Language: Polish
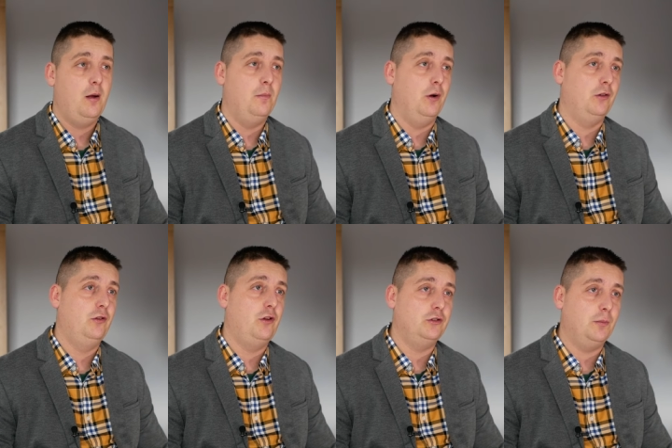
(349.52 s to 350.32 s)
bo
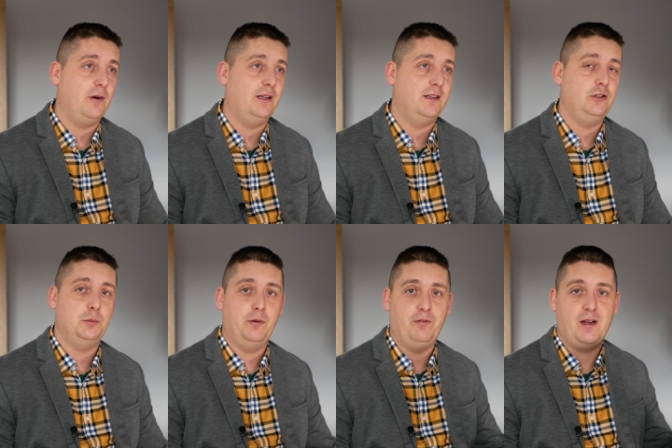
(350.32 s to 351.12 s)
to, co
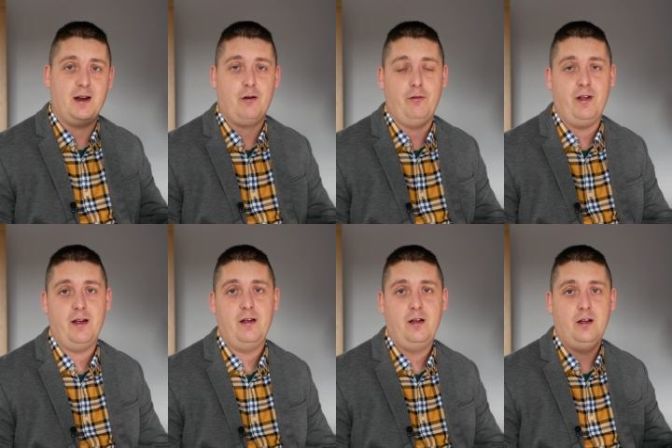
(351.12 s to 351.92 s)
pokazaliśmy w Krakowie
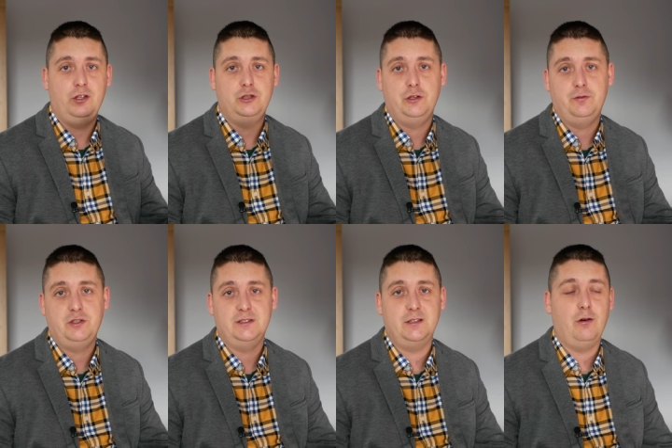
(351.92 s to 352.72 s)
czy w
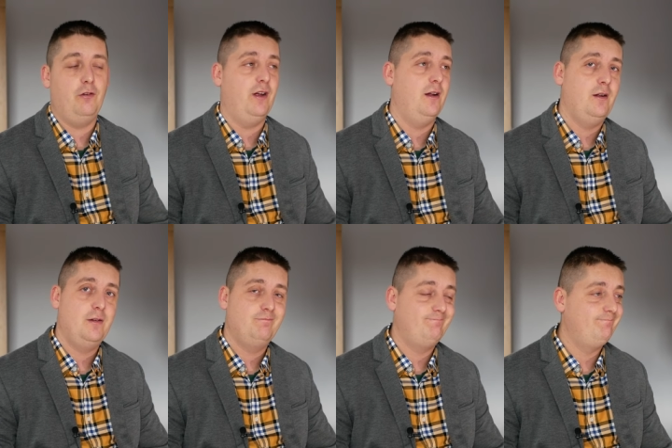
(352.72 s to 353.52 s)
Częstochowie,
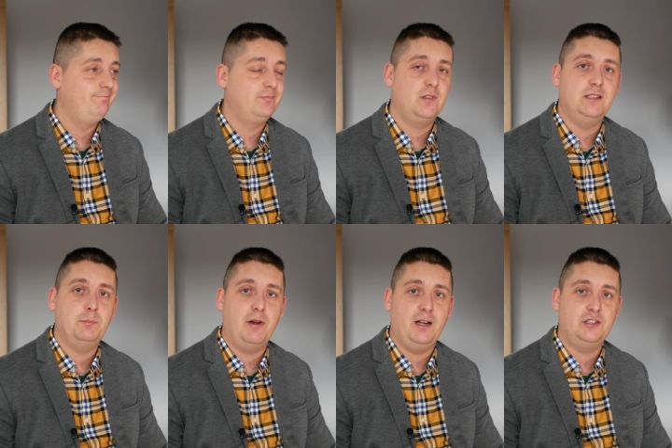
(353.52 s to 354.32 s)
to jest
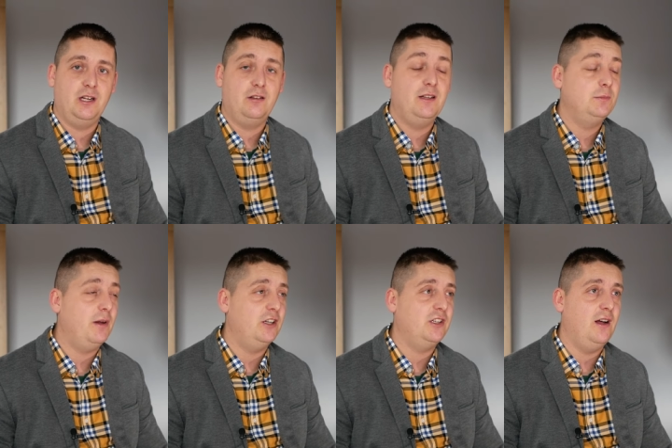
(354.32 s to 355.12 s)
porażka. To jest
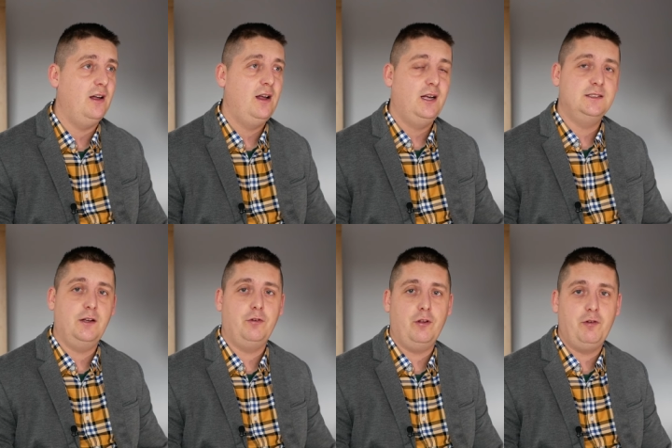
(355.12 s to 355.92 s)
porażka.
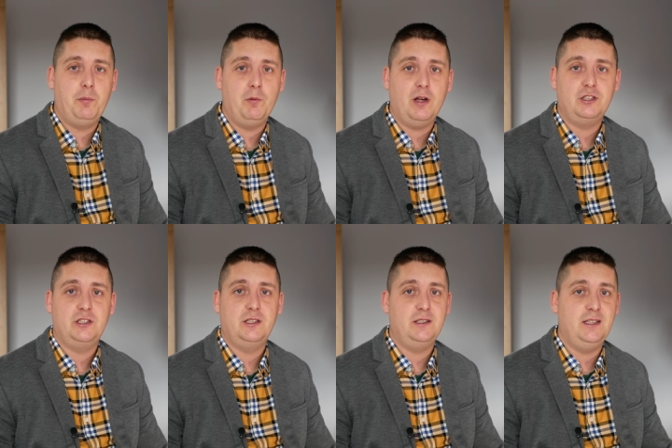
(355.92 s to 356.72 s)
Zawodowy
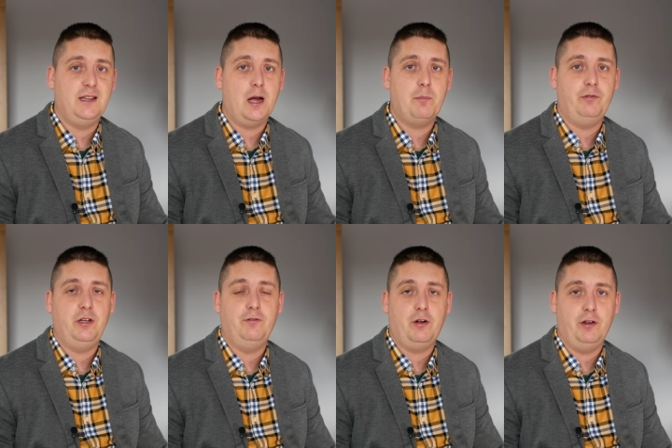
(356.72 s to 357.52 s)
piłkarz nie tak
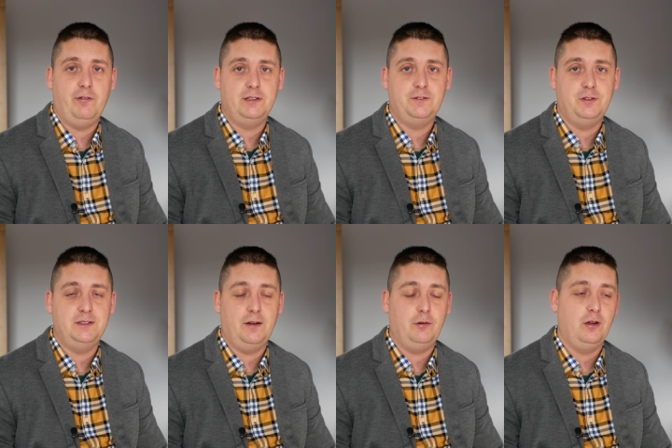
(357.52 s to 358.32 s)
powinien wykonywać swój
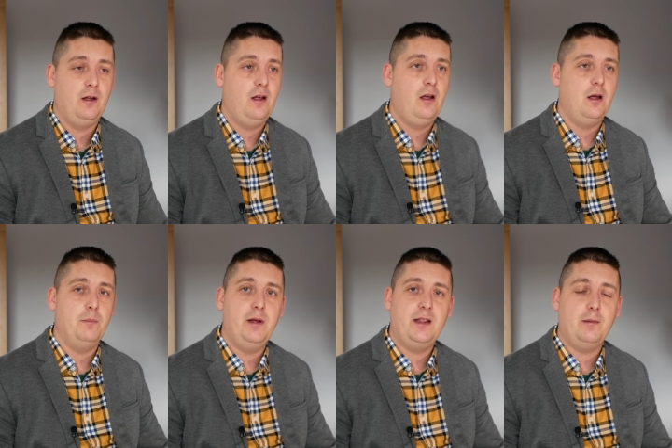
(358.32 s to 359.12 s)
zawód.
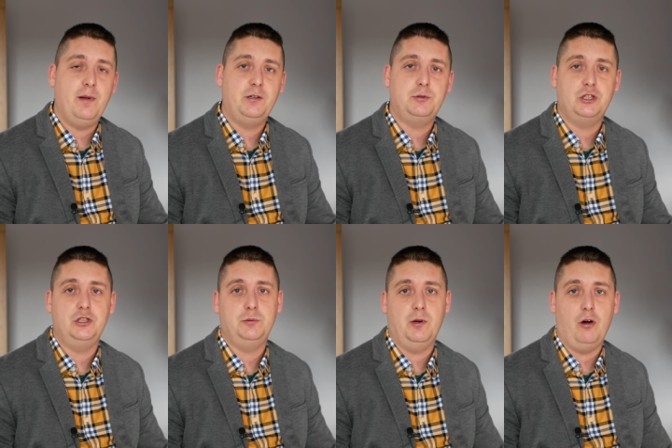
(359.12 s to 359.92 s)
My ten mecz przeszliśmy